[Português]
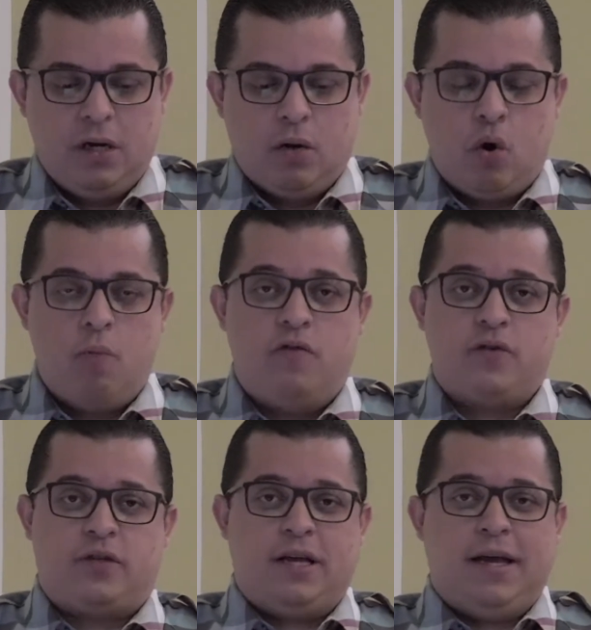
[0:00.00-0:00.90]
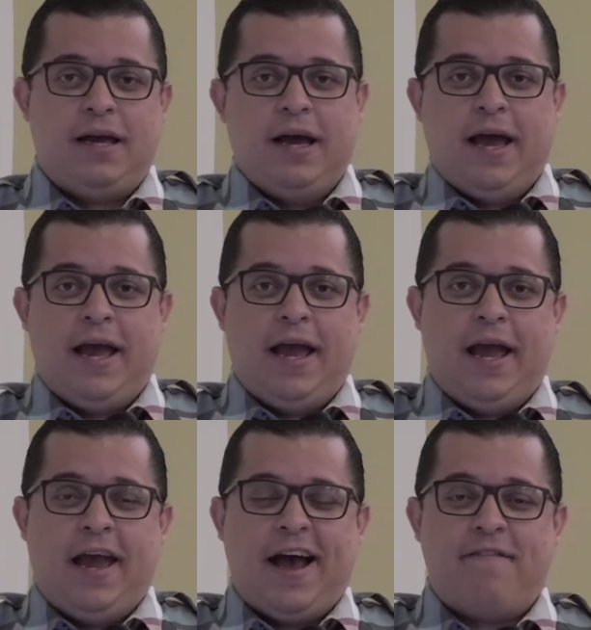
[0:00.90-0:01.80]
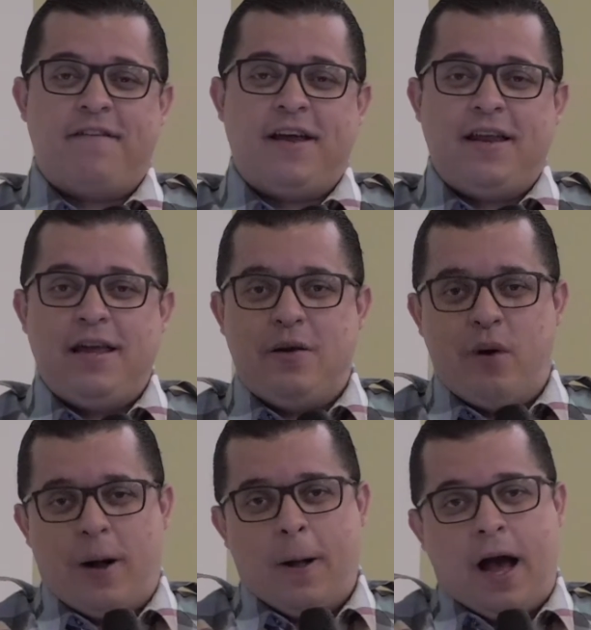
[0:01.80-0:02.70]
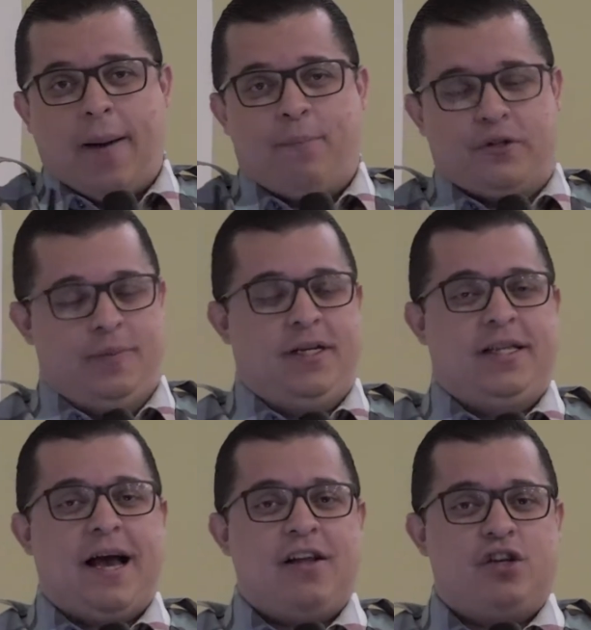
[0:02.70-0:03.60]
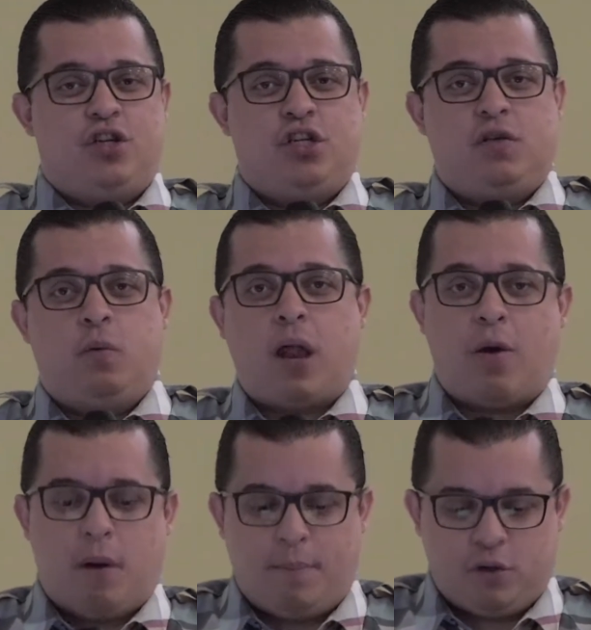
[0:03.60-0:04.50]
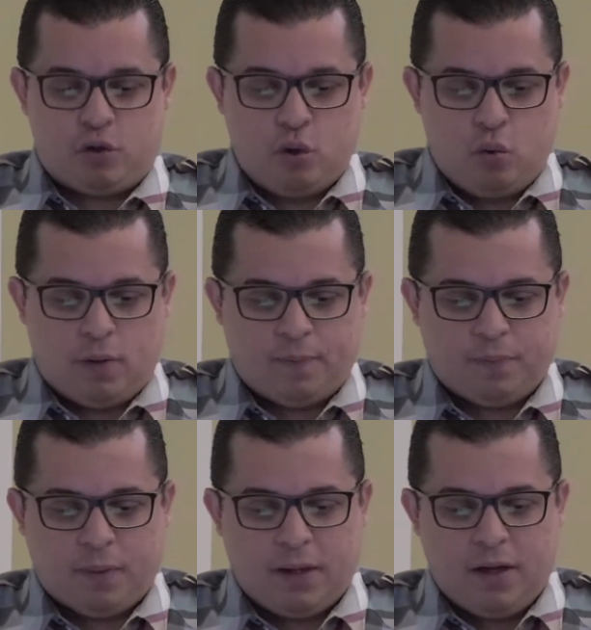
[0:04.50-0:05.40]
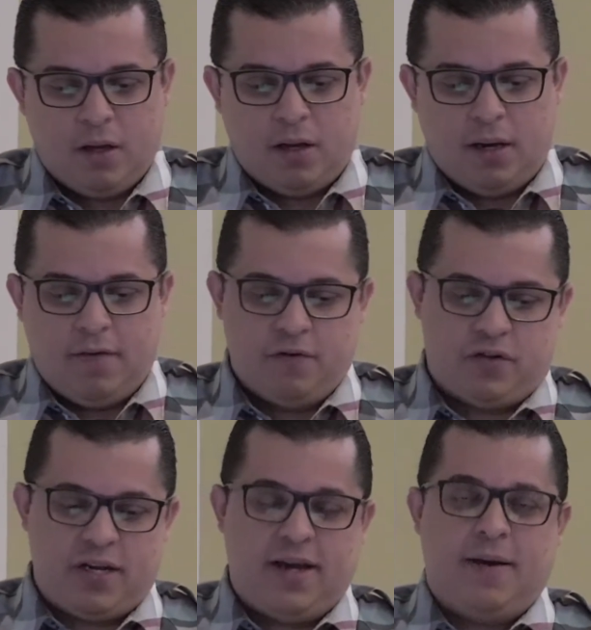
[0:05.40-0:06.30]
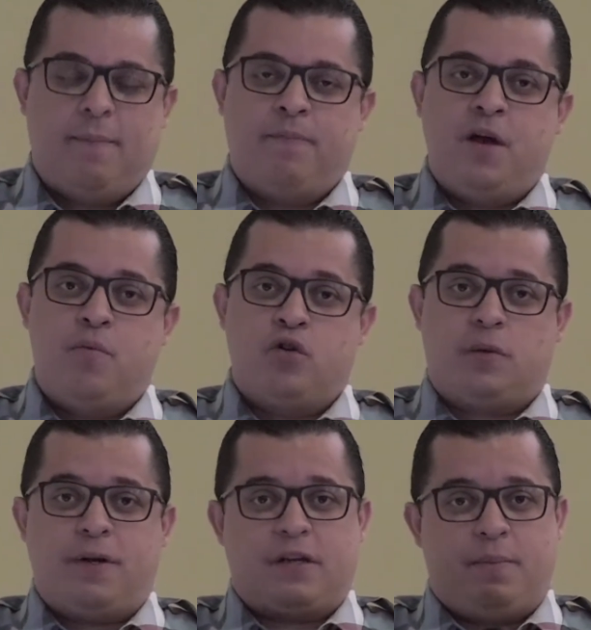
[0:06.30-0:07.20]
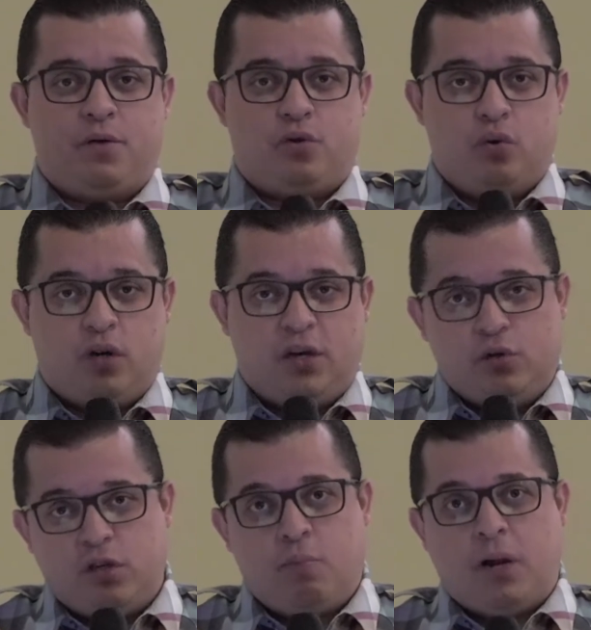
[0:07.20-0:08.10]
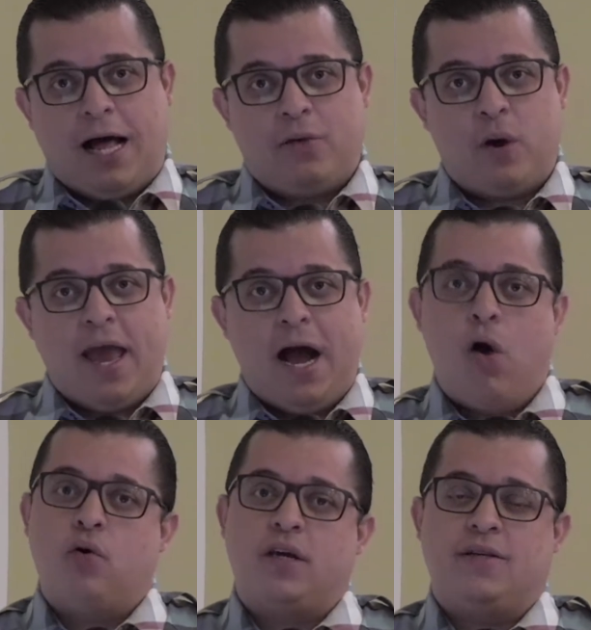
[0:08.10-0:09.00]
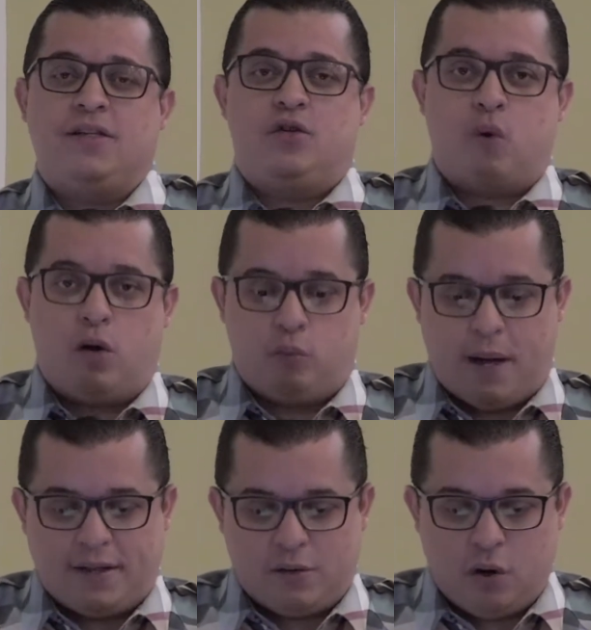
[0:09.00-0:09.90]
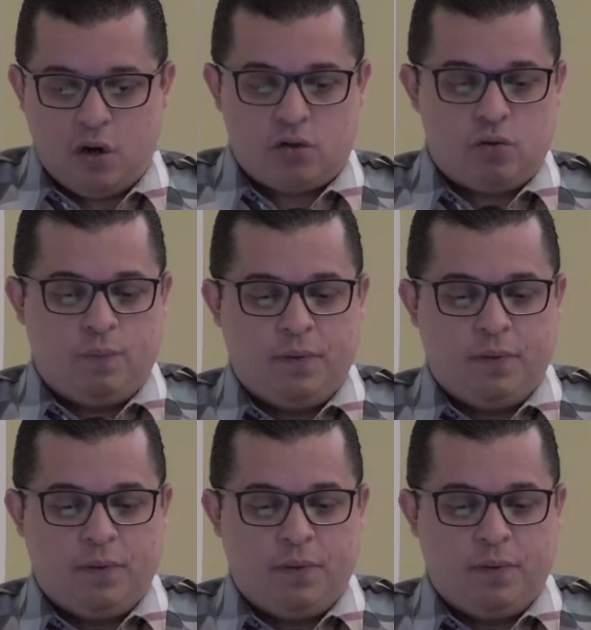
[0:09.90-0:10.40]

Como você é, averigua a possibilidade de discipular uma pessoa? Né? Você demonstra para essa pessoa que o discipulado é algo que exige um alto padrão nosso.